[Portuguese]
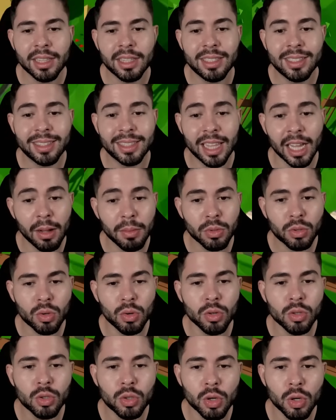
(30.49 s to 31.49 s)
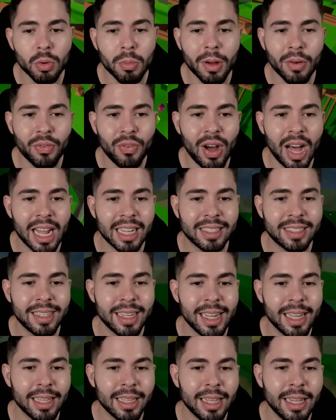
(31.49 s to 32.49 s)
estamos construindo uma
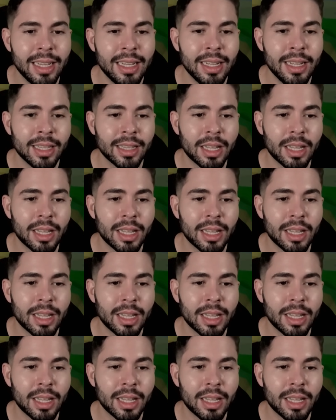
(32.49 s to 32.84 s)
fazenda,